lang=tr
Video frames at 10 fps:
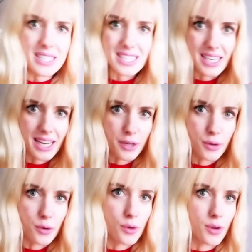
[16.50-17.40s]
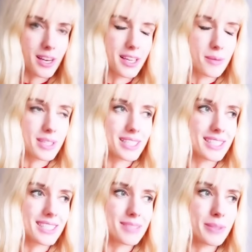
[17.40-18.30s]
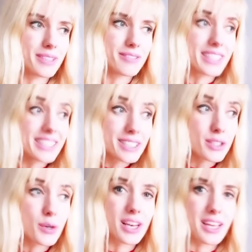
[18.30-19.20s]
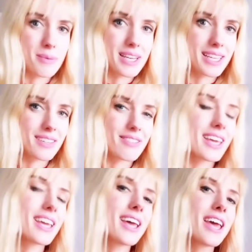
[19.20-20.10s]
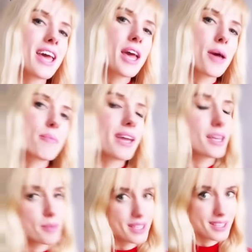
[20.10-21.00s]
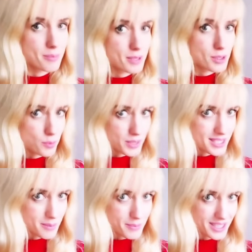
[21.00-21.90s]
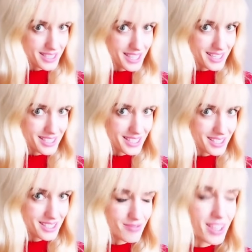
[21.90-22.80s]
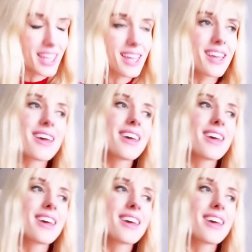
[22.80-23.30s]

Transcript: senaryo yollayabilir, bir fikir yollayabilir ve belki birine bir sürpriz yapmak istersiniz ve